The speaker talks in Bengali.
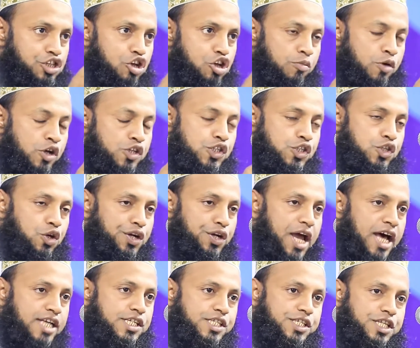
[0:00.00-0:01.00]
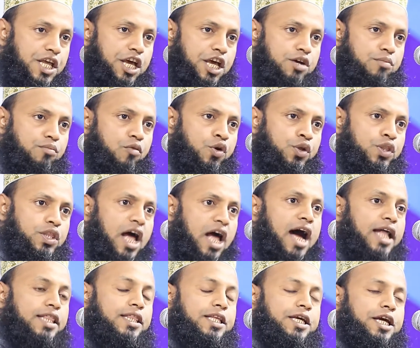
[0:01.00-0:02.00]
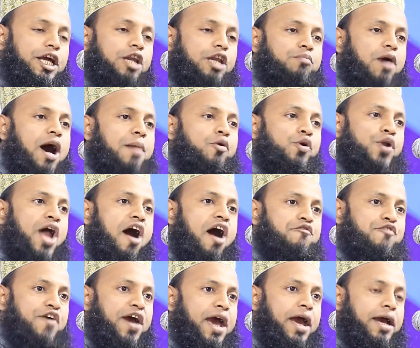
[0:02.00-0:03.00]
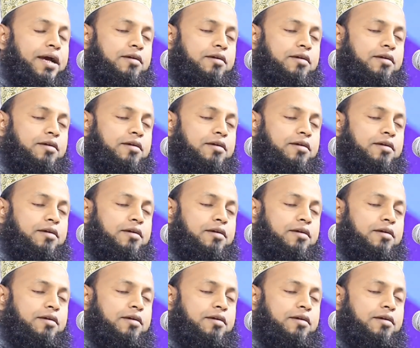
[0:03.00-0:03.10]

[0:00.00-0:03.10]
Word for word: সমস্ত নাস্তিক মোরতাদ কিংবা মুনাফেক